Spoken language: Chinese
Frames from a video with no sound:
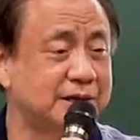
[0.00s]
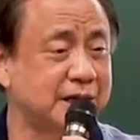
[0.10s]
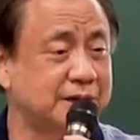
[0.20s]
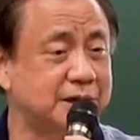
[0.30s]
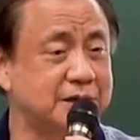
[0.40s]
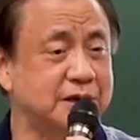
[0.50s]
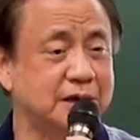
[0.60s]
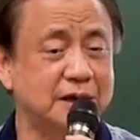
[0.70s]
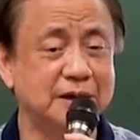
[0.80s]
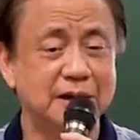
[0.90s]
都讲着
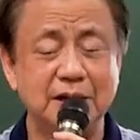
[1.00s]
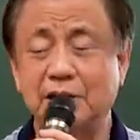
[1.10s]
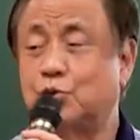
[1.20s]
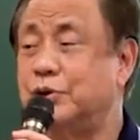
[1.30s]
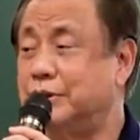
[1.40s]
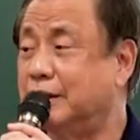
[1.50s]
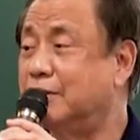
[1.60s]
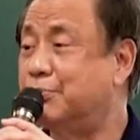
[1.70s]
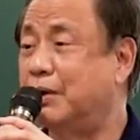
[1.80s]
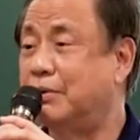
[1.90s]
钱啊。啊，过年
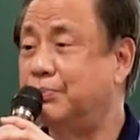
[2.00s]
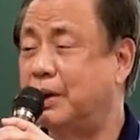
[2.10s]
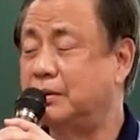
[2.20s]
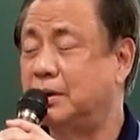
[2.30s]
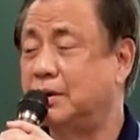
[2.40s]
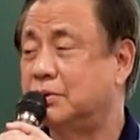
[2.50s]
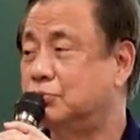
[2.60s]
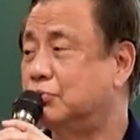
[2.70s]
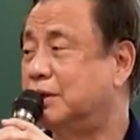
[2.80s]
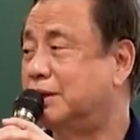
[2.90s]
刚包红包，
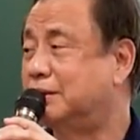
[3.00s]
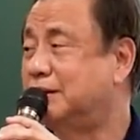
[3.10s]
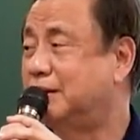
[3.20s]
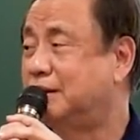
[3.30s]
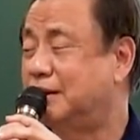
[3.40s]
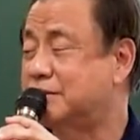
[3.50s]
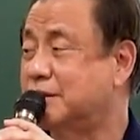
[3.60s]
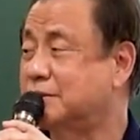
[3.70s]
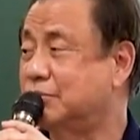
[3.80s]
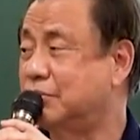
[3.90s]
有啊。啊，
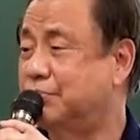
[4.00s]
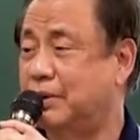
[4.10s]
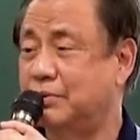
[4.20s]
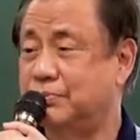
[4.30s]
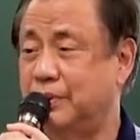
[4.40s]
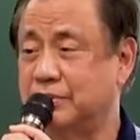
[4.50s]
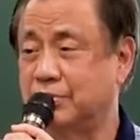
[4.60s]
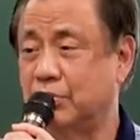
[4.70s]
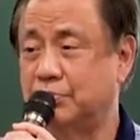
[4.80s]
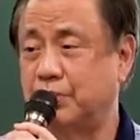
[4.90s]
上个月包红包都
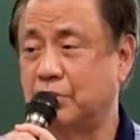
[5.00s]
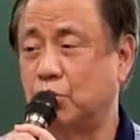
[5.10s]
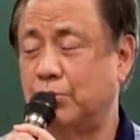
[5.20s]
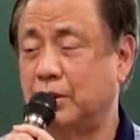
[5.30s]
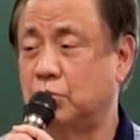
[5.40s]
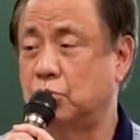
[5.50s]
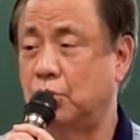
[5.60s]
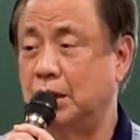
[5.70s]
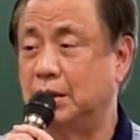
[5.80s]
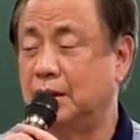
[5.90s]
包包五万块
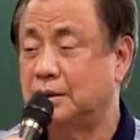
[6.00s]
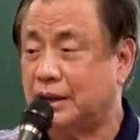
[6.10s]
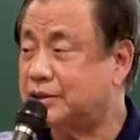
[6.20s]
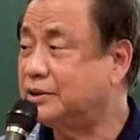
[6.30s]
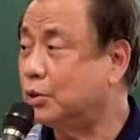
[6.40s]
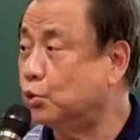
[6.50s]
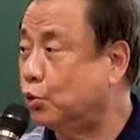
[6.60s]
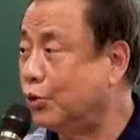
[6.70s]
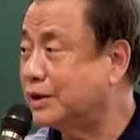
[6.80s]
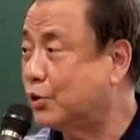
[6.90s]
花，他得了
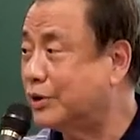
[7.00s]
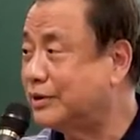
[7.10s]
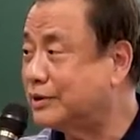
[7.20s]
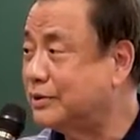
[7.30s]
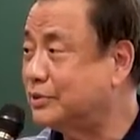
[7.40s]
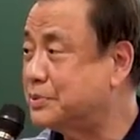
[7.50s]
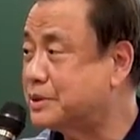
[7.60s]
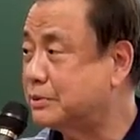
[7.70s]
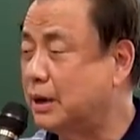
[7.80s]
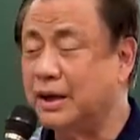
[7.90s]
五万块那个，我
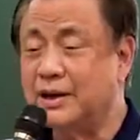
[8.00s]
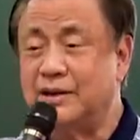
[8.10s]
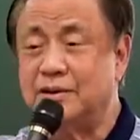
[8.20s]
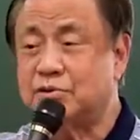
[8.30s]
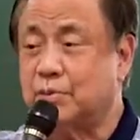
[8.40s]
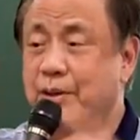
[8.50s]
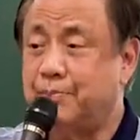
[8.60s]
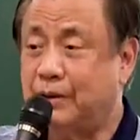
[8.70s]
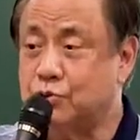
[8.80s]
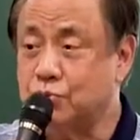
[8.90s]
上个月。就回来
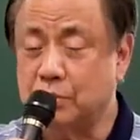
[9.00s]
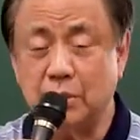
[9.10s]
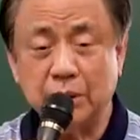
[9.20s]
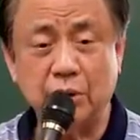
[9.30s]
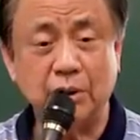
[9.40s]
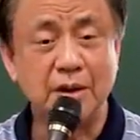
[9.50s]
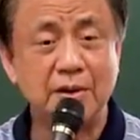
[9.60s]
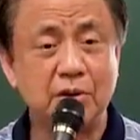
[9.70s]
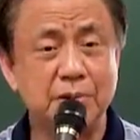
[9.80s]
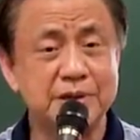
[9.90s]
抱住了。说：“哎呦，
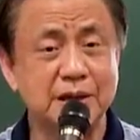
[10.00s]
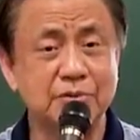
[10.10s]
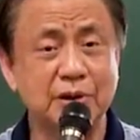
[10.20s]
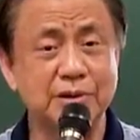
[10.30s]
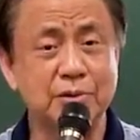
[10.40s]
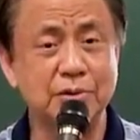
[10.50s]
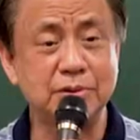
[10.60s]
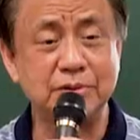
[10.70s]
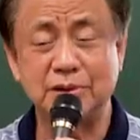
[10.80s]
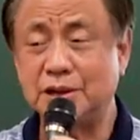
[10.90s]
我妈三过，你跟
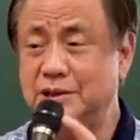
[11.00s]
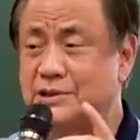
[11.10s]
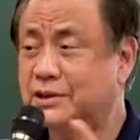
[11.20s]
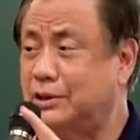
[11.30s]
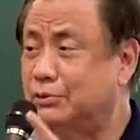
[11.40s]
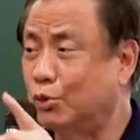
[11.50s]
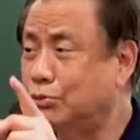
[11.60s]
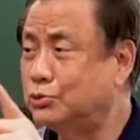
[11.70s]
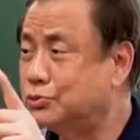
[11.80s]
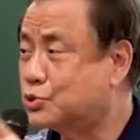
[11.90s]
我提着灯笼
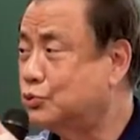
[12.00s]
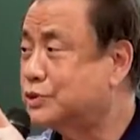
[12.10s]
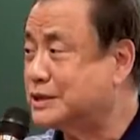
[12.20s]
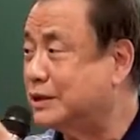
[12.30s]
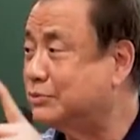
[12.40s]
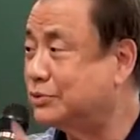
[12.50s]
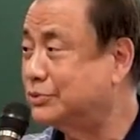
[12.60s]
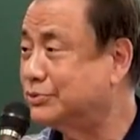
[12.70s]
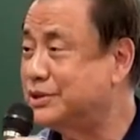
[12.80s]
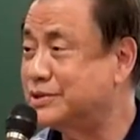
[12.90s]
无处找
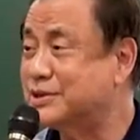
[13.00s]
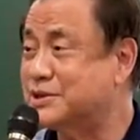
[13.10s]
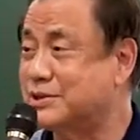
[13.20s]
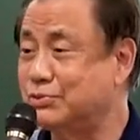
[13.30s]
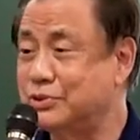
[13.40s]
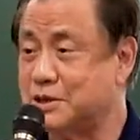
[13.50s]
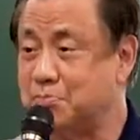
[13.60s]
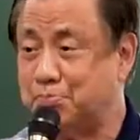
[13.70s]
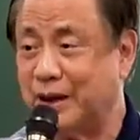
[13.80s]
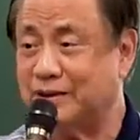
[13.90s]
哦，你这个媳妇真棒。